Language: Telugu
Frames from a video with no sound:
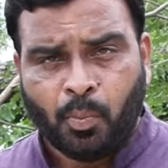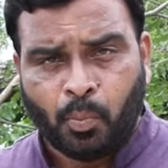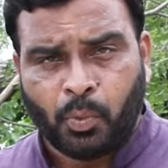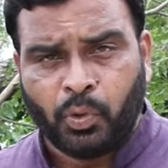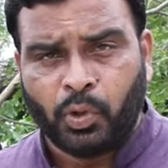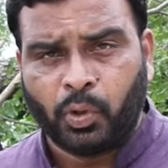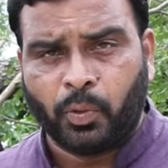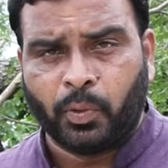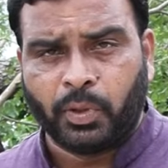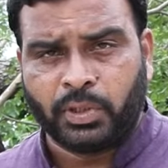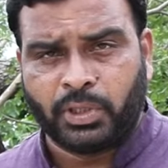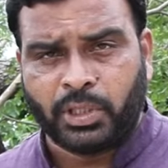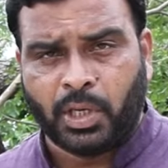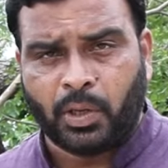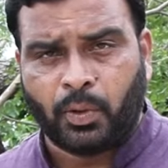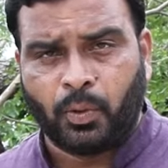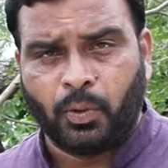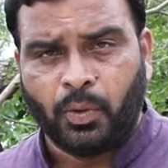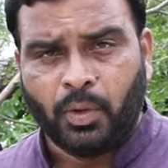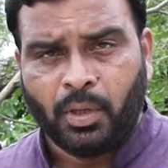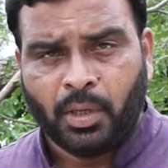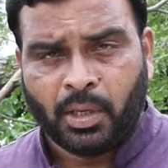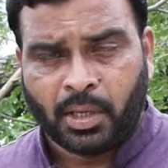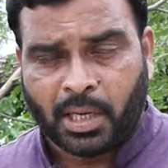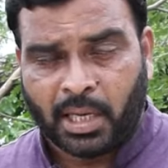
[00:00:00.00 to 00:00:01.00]
ముందుకు వచ్చారు
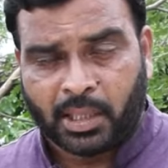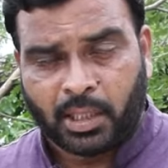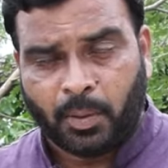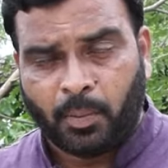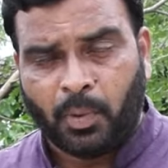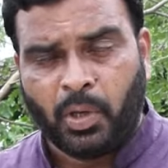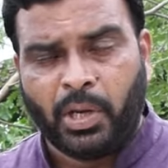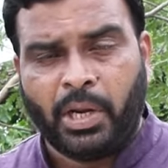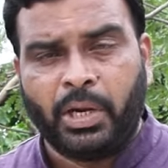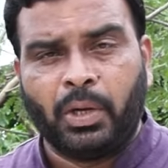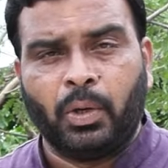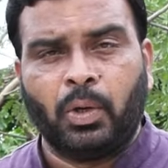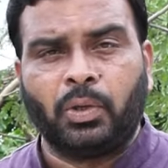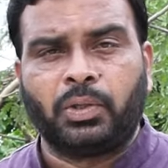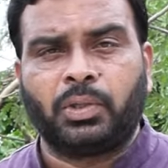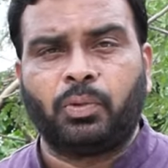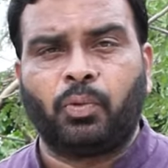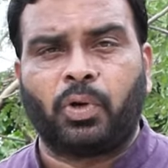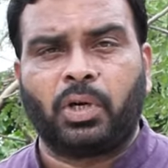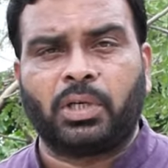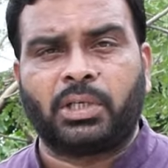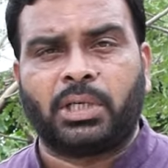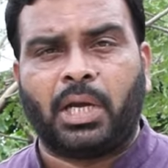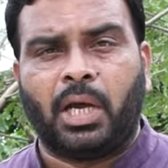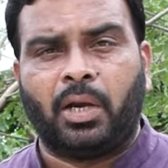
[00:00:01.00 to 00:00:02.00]
గతంలో ఎన్నో
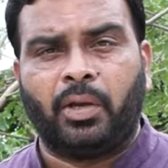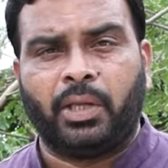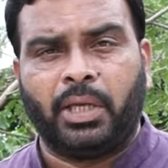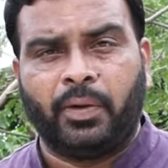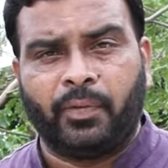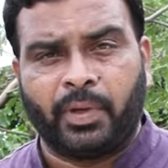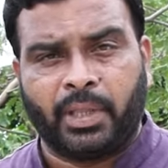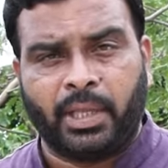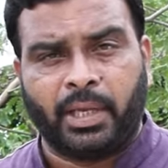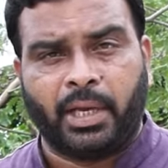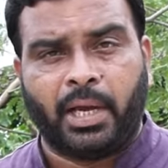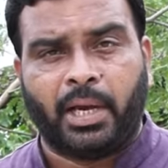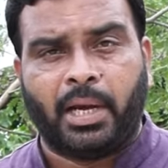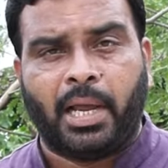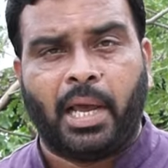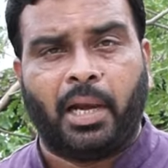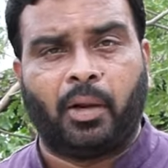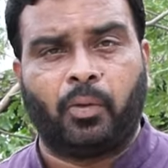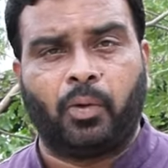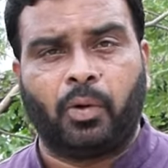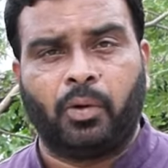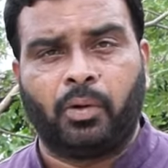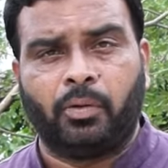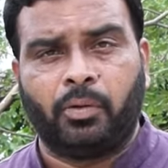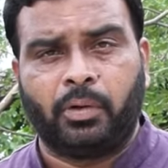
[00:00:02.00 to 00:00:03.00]
వృక్షాలు ఈ విధంగా నేల
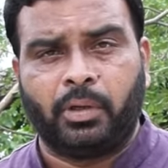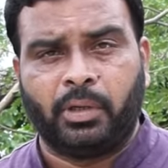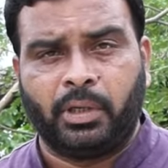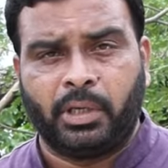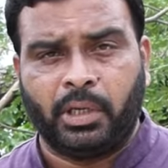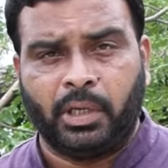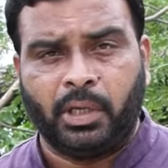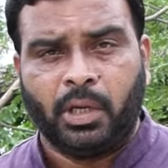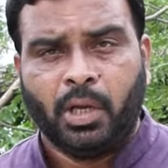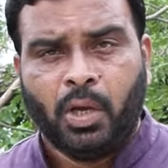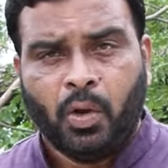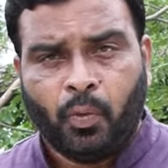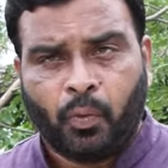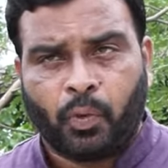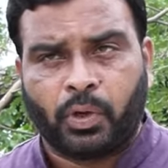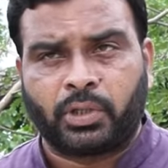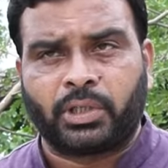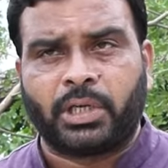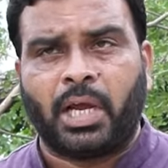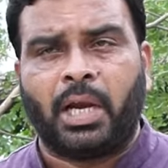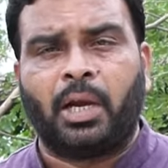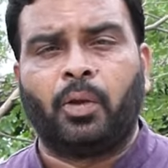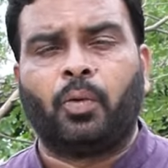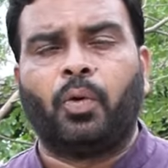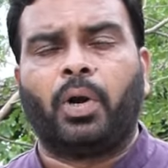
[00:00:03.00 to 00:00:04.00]
కొరిగినటువంటి
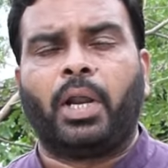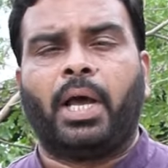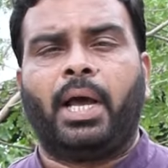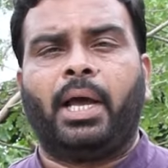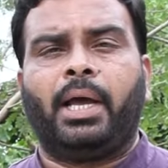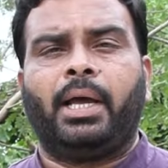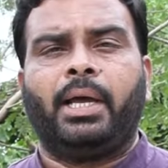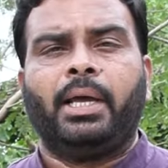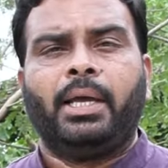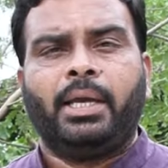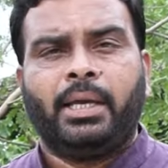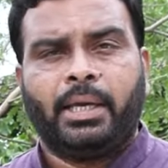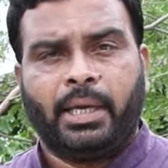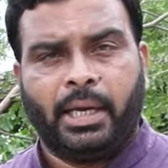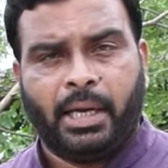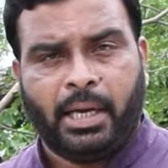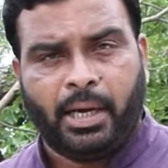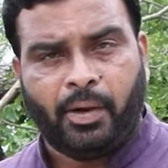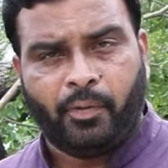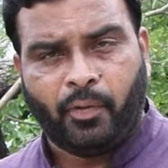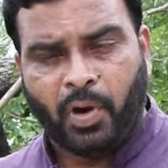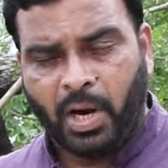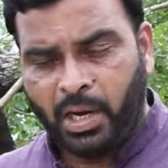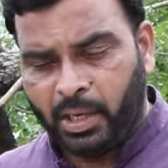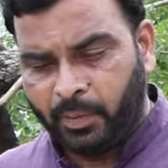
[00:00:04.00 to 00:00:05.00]
వృక్షాలను కూడా
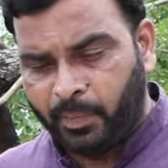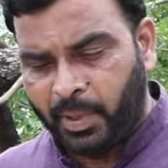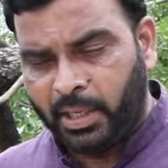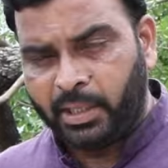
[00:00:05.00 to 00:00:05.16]
వాళ్ళని